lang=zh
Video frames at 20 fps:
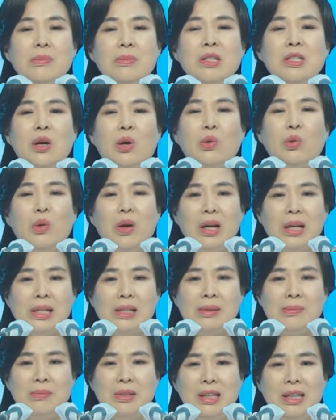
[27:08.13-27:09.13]
二零二一
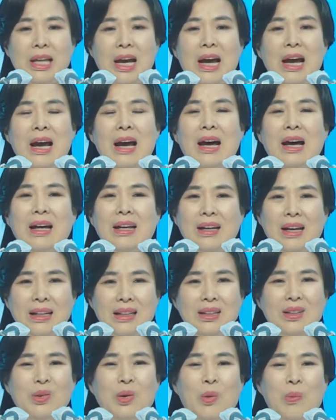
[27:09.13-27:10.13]
年，我要
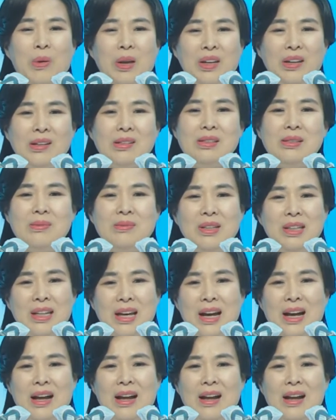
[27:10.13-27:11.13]
积极传道。”